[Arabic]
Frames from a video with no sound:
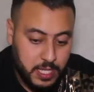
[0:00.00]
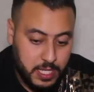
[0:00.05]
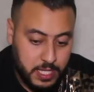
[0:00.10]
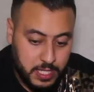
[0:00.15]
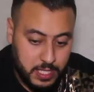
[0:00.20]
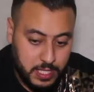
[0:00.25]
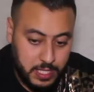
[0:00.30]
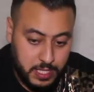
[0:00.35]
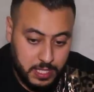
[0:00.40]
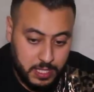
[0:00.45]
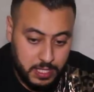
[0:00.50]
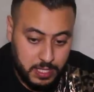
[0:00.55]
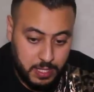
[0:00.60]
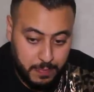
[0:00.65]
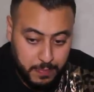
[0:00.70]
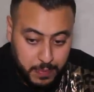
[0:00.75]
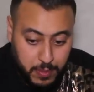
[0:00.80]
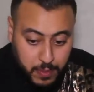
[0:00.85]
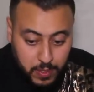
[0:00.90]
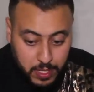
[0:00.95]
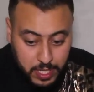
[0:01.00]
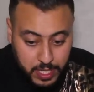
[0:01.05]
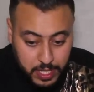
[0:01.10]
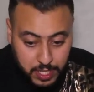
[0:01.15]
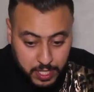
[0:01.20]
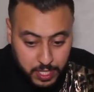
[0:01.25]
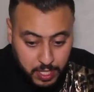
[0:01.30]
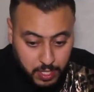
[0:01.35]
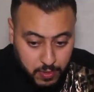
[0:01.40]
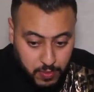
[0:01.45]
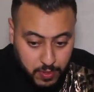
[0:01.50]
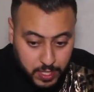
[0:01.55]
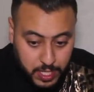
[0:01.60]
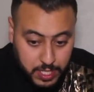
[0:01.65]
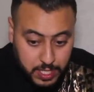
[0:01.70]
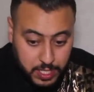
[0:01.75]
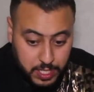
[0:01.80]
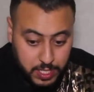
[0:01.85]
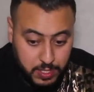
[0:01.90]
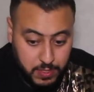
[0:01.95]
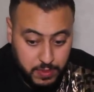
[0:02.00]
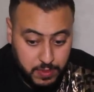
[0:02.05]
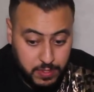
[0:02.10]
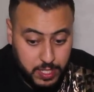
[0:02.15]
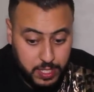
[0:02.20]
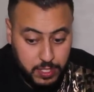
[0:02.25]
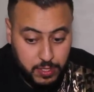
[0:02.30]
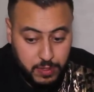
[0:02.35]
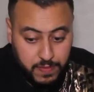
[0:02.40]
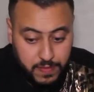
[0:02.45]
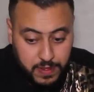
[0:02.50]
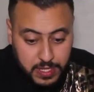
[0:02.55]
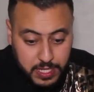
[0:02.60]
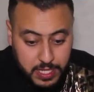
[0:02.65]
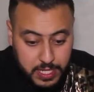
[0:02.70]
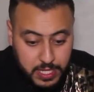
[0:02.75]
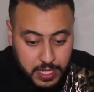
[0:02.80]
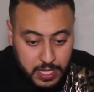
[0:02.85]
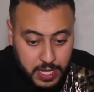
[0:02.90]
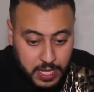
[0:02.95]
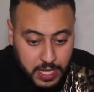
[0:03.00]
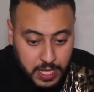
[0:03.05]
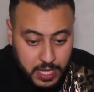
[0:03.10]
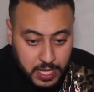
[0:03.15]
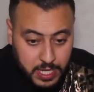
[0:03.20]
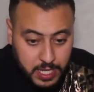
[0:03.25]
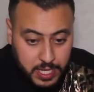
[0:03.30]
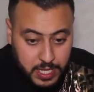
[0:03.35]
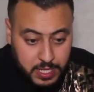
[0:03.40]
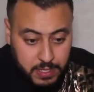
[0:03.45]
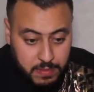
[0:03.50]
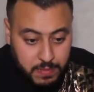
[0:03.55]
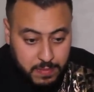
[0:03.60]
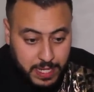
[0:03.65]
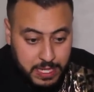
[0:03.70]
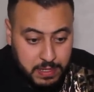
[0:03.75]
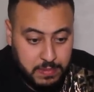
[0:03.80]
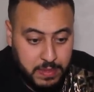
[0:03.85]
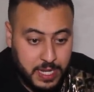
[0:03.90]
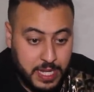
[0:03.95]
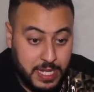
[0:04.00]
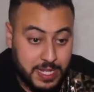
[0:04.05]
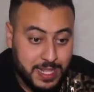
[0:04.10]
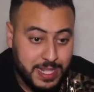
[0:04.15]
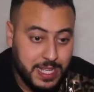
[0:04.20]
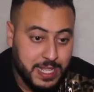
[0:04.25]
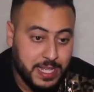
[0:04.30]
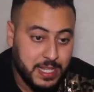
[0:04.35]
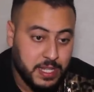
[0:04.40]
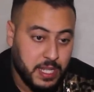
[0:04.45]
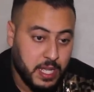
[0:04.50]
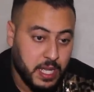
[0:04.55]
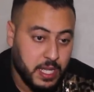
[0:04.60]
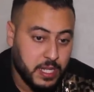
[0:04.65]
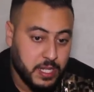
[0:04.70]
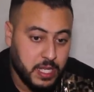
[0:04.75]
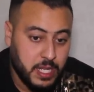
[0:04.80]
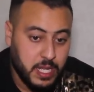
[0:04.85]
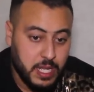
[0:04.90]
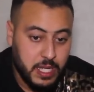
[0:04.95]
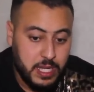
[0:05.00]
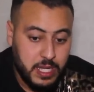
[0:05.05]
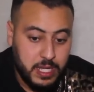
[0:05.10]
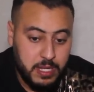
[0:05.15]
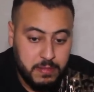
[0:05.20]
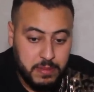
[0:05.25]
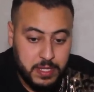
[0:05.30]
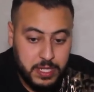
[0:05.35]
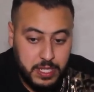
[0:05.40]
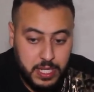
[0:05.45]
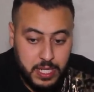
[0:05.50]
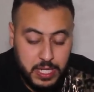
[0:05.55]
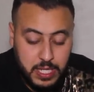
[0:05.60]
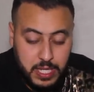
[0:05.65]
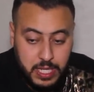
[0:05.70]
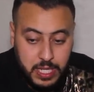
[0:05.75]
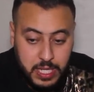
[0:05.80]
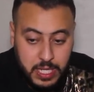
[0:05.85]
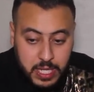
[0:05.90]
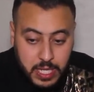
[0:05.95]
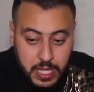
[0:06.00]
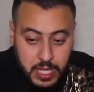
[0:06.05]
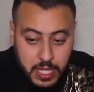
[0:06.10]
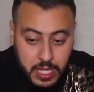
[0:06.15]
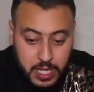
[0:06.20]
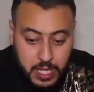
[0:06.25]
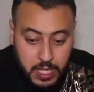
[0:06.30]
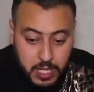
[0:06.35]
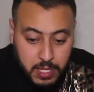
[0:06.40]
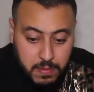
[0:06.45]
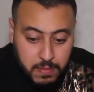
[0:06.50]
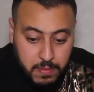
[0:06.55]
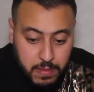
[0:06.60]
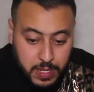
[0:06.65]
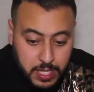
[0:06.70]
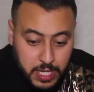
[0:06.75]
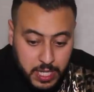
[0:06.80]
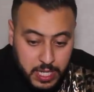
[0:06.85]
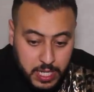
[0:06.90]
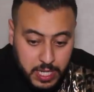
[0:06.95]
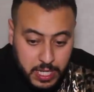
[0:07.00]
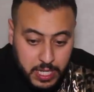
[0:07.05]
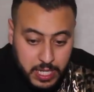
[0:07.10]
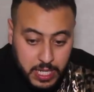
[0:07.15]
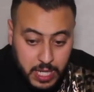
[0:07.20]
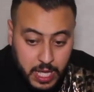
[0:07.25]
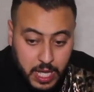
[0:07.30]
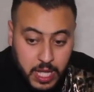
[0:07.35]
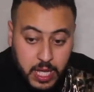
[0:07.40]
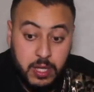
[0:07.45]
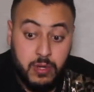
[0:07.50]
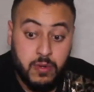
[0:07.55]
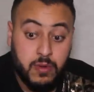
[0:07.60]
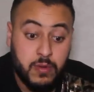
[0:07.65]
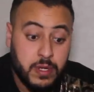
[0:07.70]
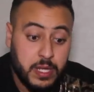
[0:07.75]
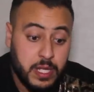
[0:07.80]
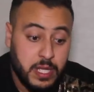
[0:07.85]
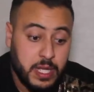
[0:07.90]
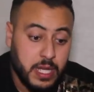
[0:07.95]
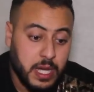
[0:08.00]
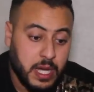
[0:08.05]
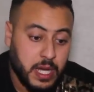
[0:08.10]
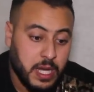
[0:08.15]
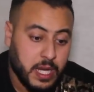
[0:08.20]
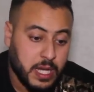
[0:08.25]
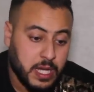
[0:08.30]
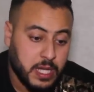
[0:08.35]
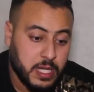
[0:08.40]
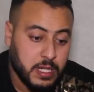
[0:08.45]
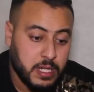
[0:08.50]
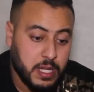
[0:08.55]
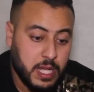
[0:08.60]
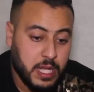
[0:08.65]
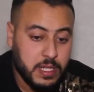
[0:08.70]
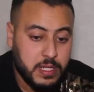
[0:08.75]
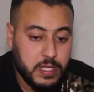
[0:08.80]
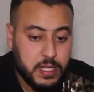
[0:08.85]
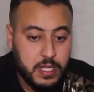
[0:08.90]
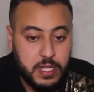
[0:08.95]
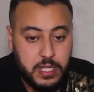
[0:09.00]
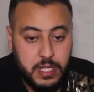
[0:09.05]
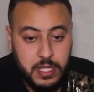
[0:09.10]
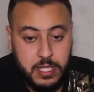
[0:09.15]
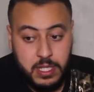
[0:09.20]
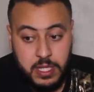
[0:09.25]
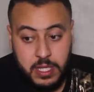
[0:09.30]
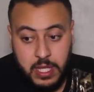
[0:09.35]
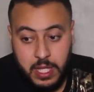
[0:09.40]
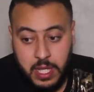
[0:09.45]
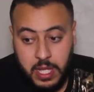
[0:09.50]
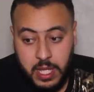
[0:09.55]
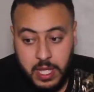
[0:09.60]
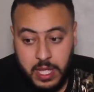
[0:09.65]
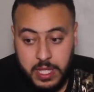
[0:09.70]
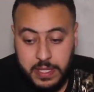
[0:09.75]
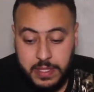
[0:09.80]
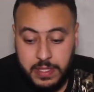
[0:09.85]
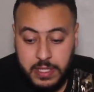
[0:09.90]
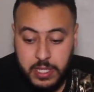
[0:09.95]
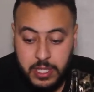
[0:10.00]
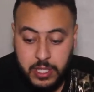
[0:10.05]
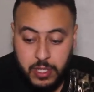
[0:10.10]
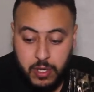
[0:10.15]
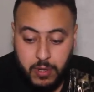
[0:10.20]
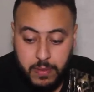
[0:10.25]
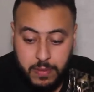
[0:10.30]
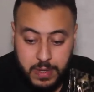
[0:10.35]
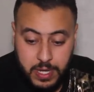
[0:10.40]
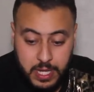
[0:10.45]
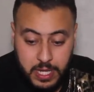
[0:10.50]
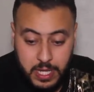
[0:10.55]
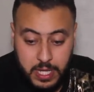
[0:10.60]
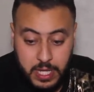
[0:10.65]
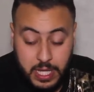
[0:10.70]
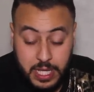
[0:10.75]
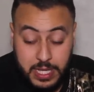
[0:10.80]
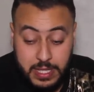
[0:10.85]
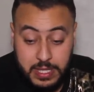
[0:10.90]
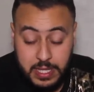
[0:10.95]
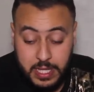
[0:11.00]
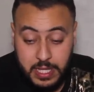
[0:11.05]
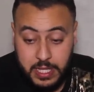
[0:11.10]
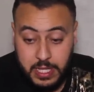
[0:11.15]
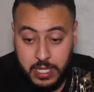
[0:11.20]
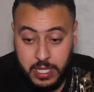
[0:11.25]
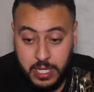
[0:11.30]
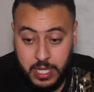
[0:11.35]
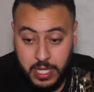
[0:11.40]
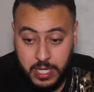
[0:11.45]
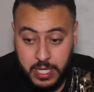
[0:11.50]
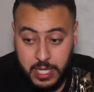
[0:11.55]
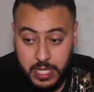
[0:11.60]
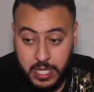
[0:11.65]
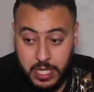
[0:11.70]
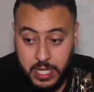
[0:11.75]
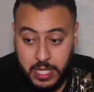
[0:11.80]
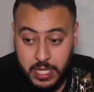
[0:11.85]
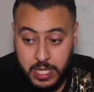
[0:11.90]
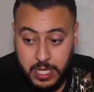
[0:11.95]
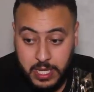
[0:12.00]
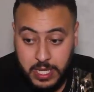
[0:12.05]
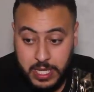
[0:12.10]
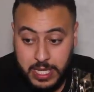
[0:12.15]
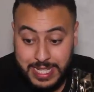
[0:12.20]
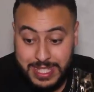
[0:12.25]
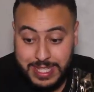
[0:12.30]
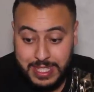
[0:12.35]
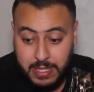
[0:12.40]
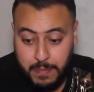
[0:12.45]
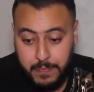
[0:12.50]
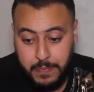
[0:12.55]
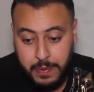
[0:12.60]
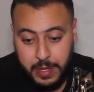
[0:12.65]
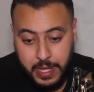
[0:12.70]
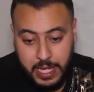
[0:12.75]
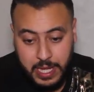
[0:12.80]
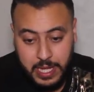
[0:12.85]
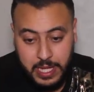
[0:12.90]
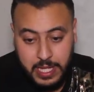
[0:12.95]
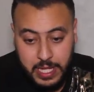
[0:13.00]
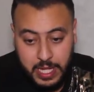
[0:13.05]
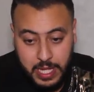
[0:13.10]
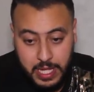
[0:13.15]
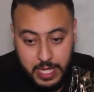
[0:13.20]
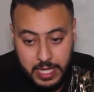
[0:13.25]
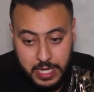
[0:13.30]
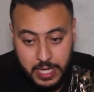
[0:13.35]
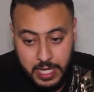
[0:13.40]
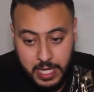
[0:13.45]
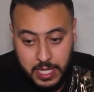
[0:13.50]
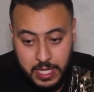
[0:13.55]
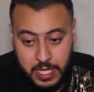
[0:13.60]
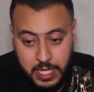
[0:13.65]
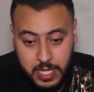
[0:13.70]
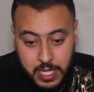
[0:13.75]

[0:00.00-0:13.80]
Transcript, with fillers: كي طبقوا عليا شي حوايج وسيرتو في هاد يعني بعض المرات شي اشياء اللي ماشي ماشي اللي قانونيه كان خصني خصني نجاوب عليه خصني يعني يعني كتطبق عليا انا